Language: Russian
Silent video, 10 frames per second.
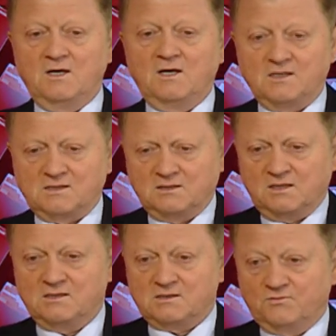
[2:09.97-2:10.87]
а
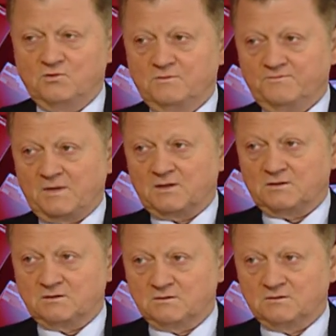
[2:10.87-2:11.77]
исходя из того,
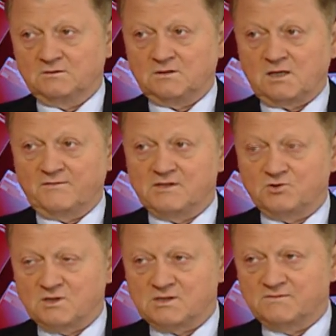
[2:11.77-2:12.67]
э, какова
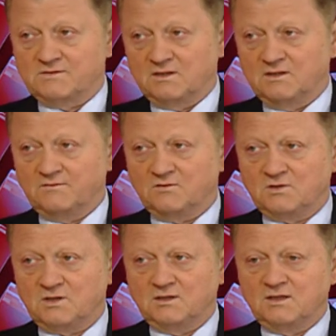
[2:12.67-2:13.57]
ситуация в стране в
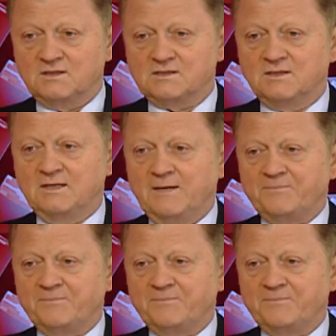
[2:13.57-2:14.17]
результате анализа,